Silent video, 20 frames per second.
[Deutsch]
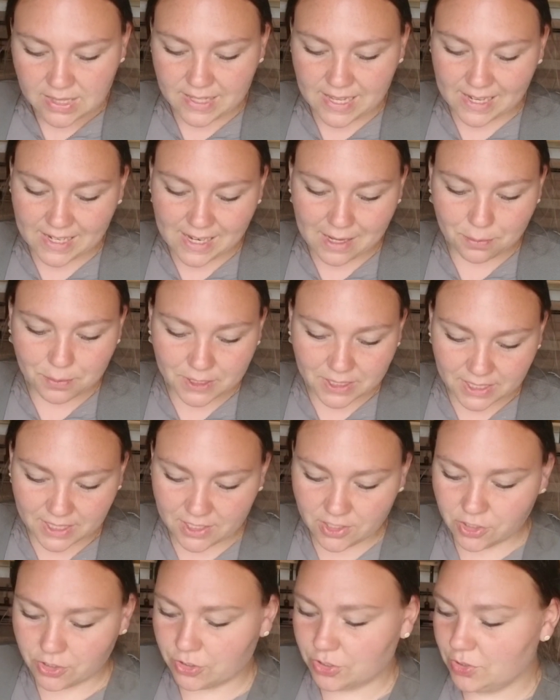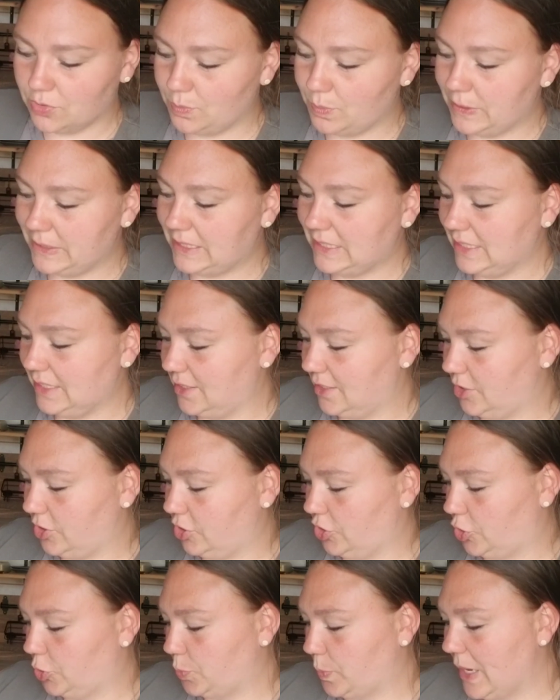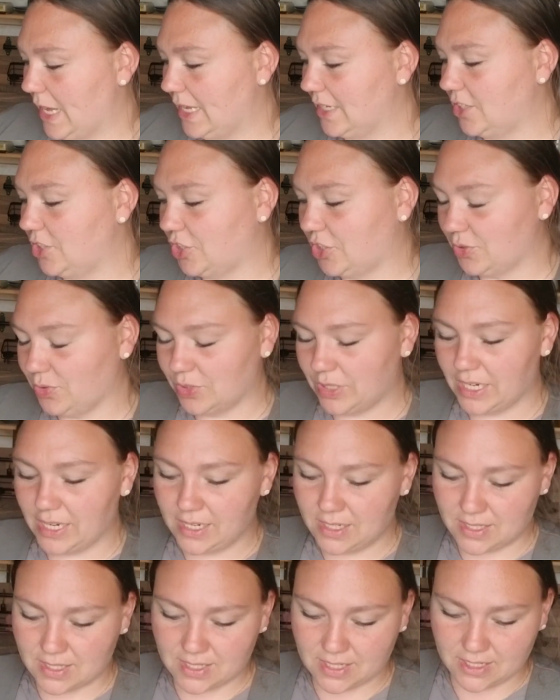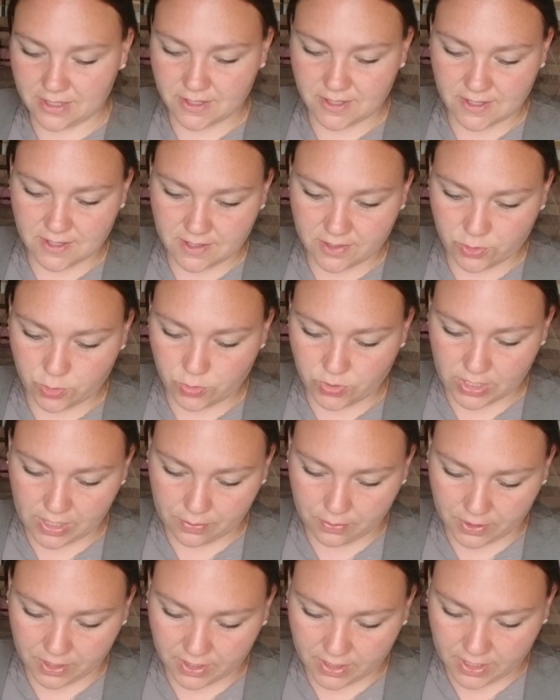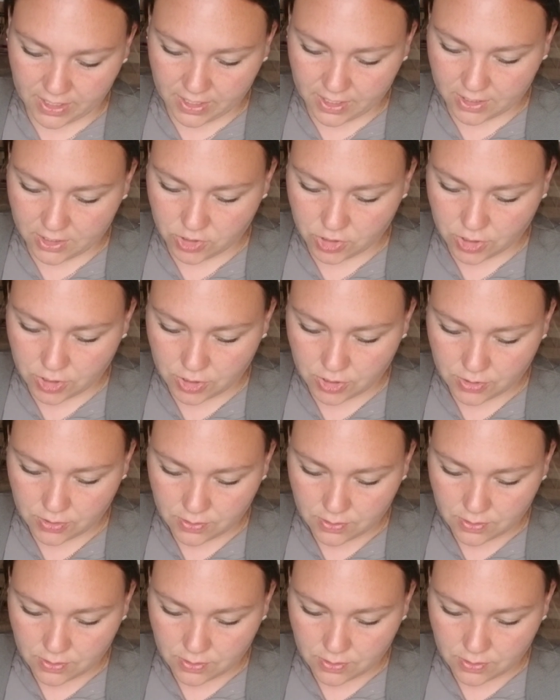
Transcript: dann habe ich hier noch so ein bisschen Spanisch oder ist das südamerikanisch?